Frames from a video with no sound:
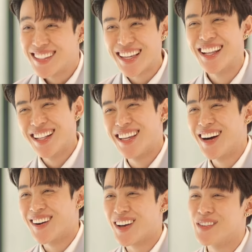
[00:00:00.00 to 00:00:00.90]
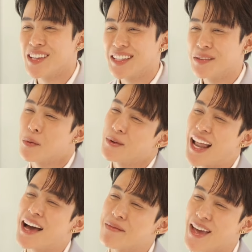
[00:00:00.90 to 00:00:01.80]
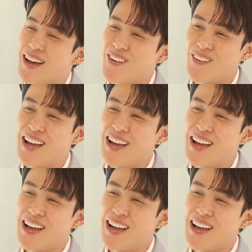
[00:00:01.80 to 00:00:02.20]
สัตว์เลี้ยงของเราพี่คือผมเป็นทาสแมว